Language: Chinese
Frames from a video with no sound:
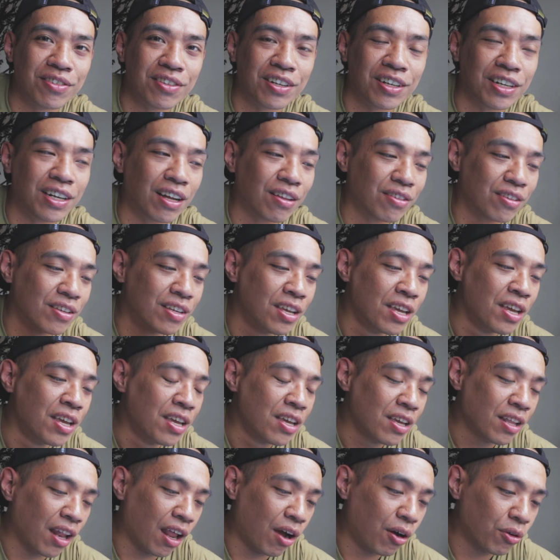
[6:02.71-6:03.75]
是这个样子。
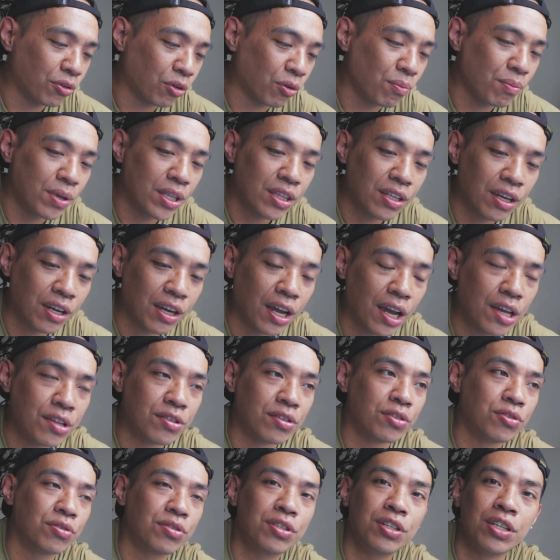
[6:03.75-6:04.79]
然后从明天开
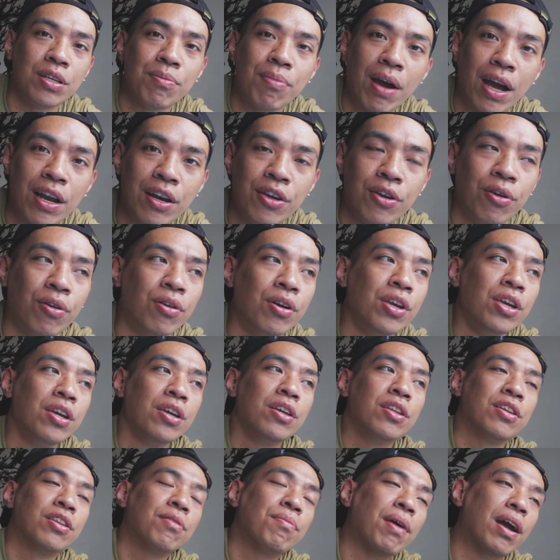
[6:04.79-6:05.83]
始就是礼拜六，
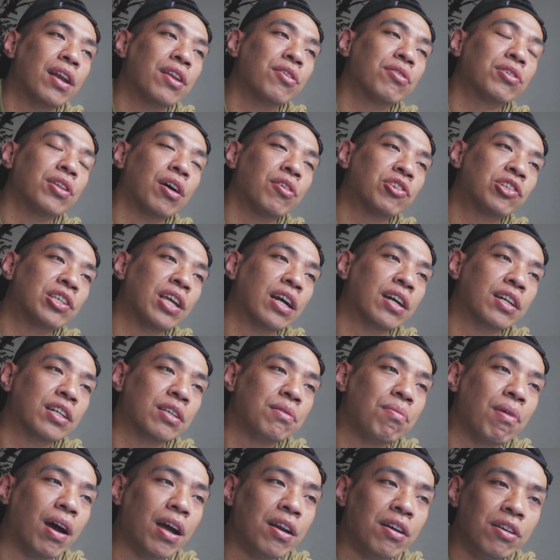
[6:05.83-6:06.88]
礼拜六到下个
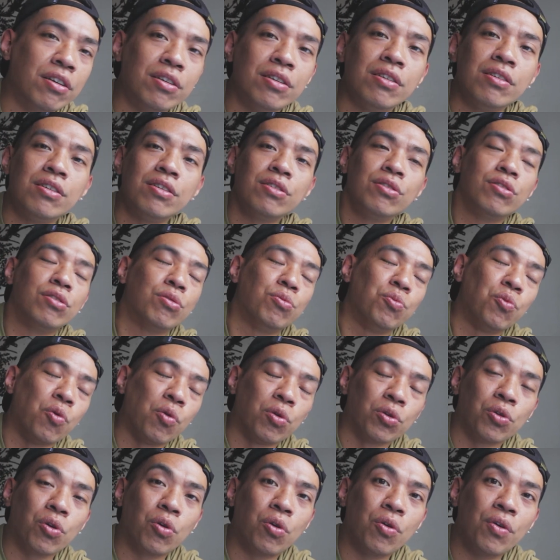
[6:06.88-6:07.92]
礼拜二
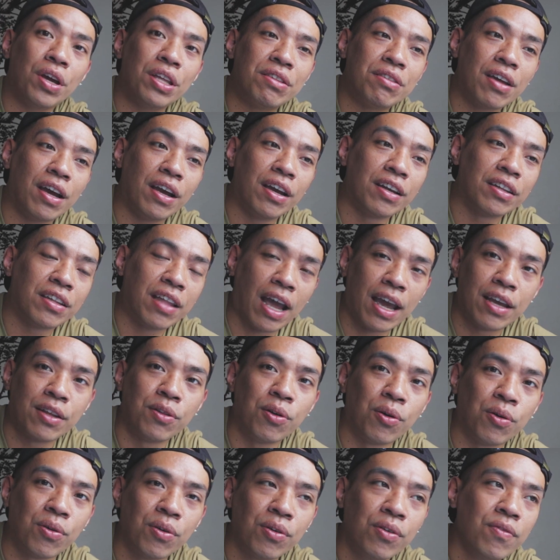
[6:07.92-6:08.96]
我都会在台
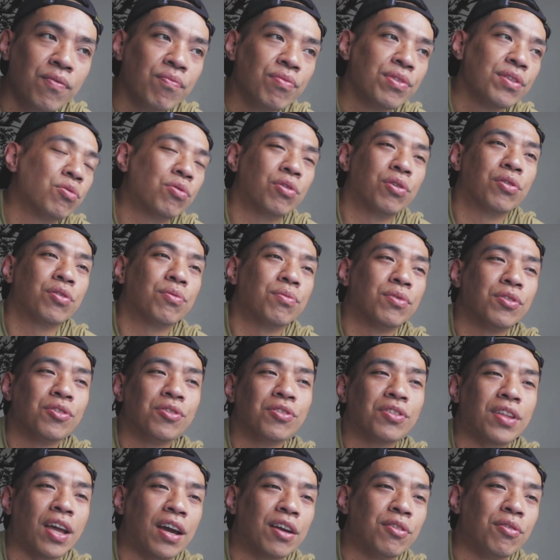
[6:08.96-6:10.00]
东。如果有什
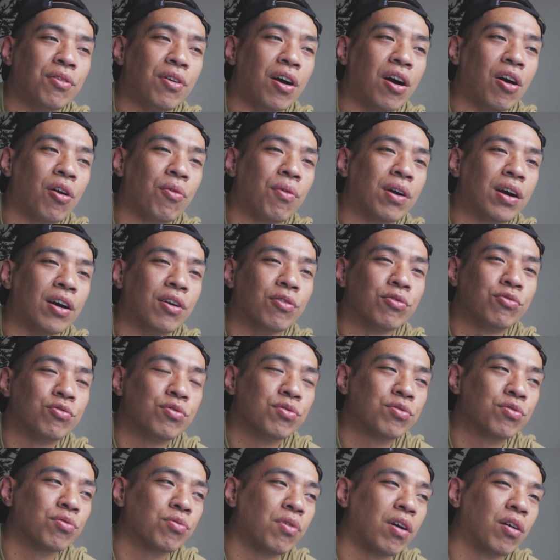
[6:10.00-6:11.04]
么台东好玩、好
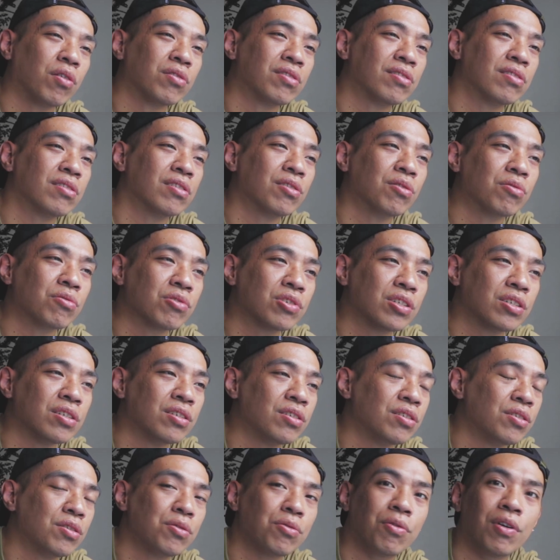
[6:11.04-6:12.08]
去处、好吃的东
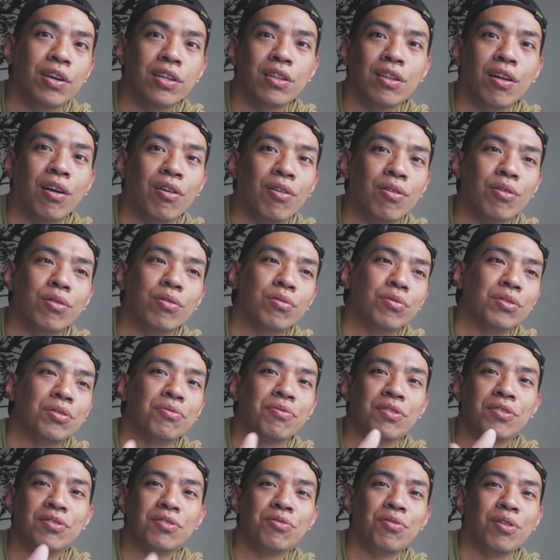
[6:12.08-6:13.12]
西，欢迎到我的
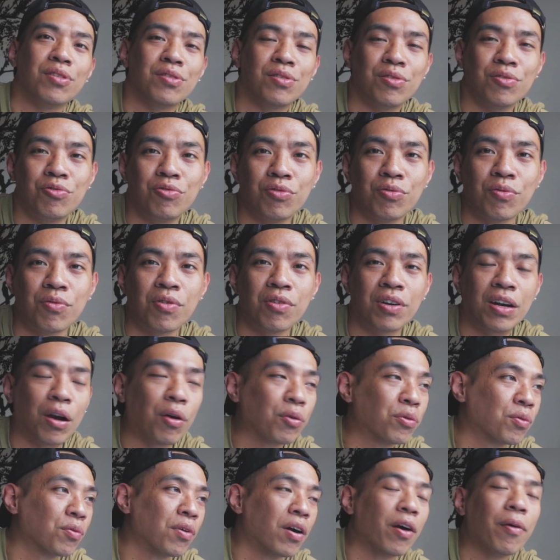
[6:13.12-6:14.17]
粉丝团咨询我，
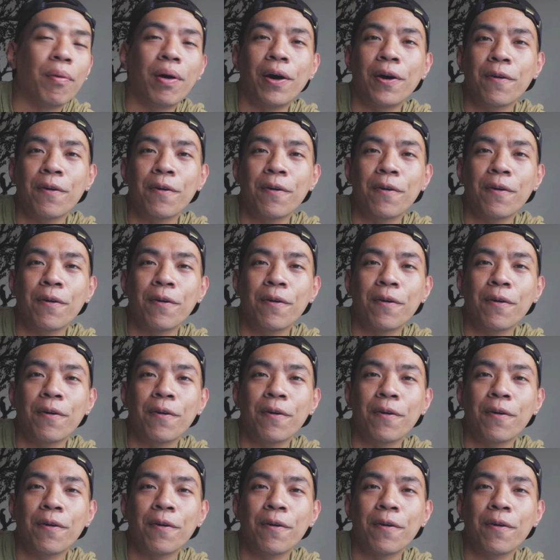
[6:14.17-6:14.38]
告诉我好不